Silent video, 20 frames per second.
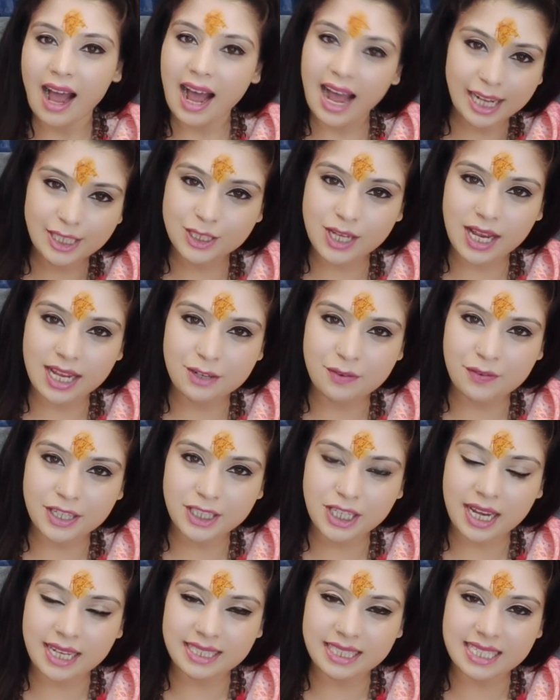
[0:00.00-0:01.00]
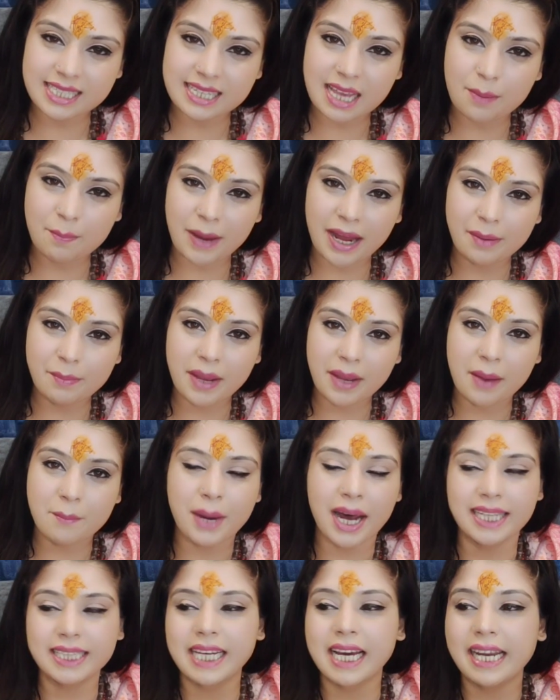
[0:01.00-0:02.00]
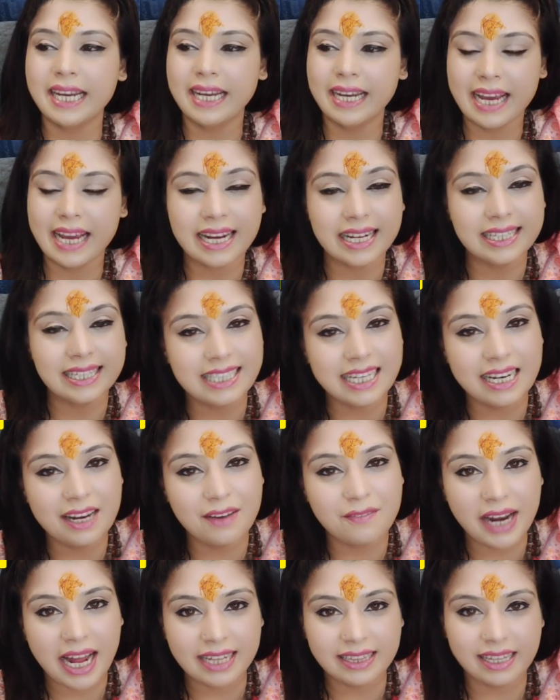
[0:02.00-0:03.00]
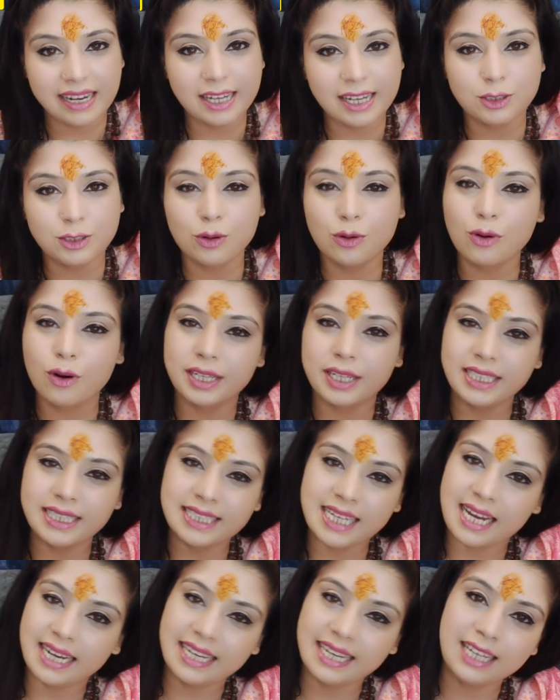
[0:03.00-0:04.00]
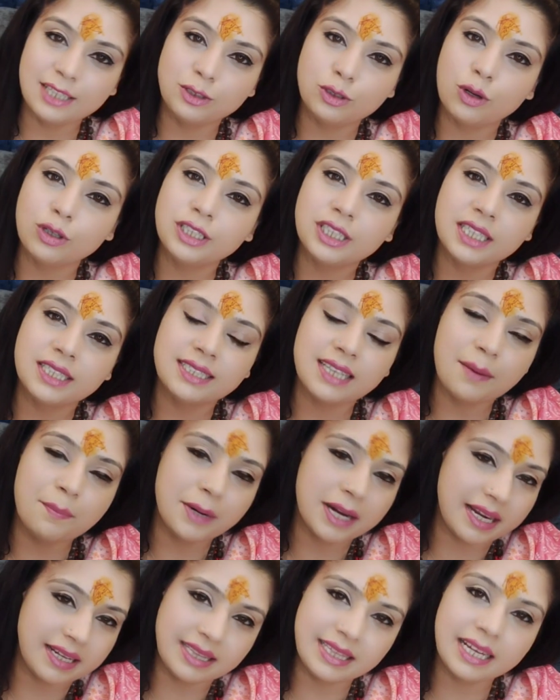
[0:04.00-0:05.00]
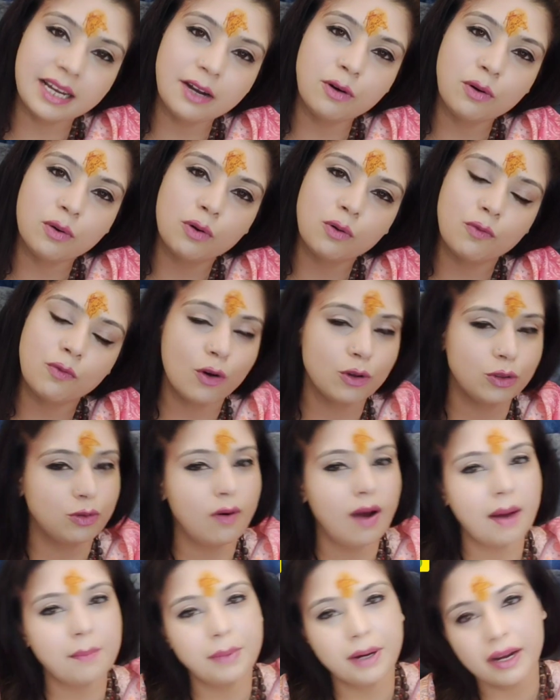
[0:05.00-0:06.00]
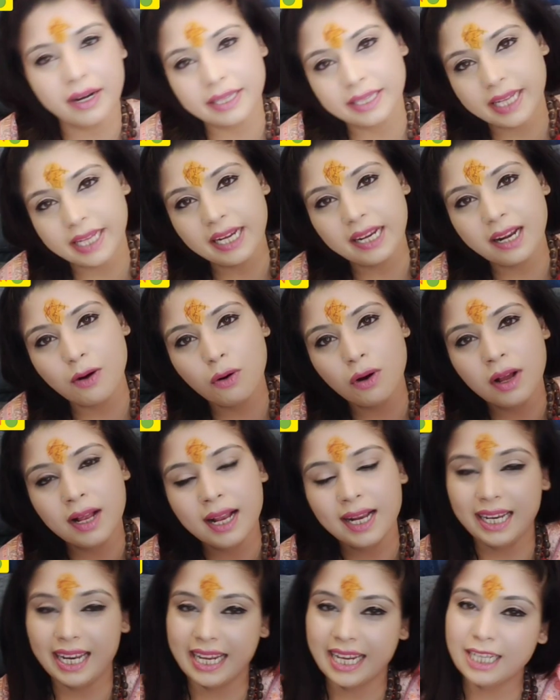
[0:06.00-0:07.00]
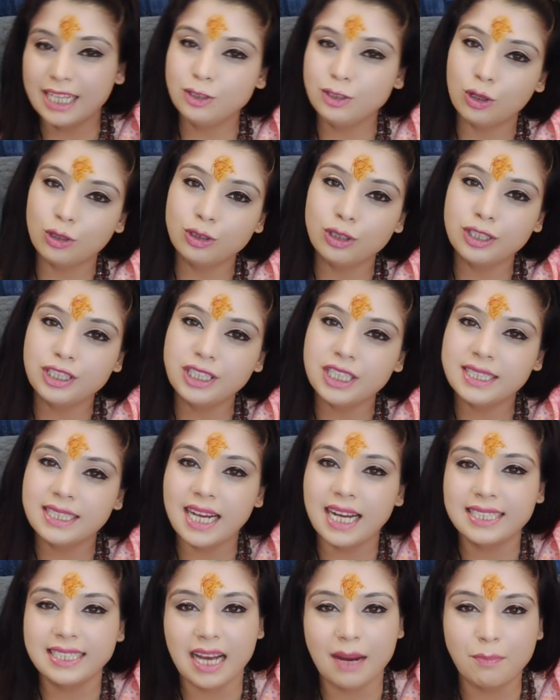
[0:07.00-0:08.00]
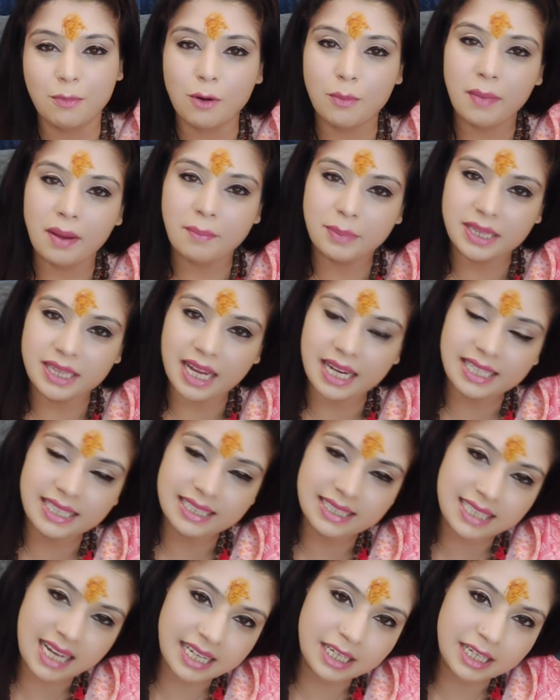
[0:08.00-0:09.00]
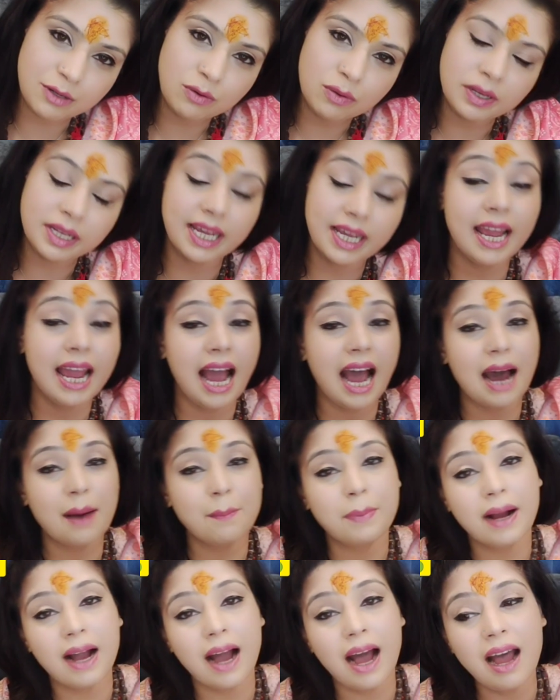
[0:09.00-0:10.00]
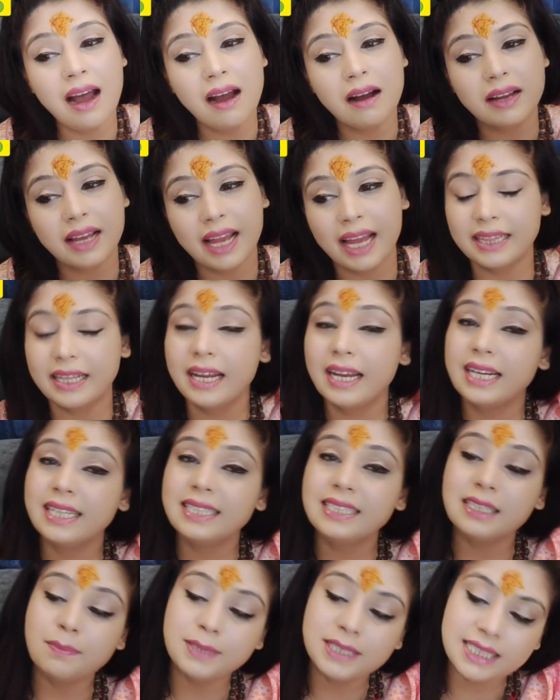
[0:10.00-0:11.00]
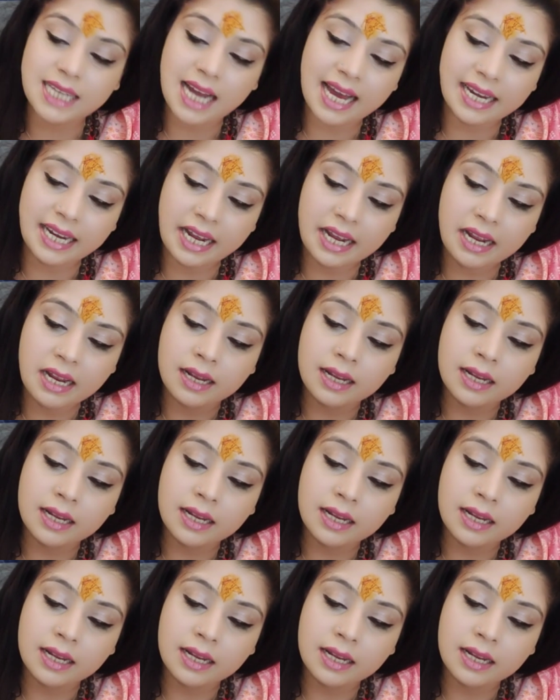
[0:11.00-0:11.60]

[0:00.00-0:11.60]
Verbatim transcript: आज का जो विषय है जिसके बारे में हम बात करेंगे कल से नवरात्रे शुरू होने जा रही हैं जो चीज़ आप करते हो वो तो आप करते ही रहो लेकिन जो जो चीज़ें आज आपको मैं बताने जा रही हूँ ये आपका कहते हैं ना जब सारे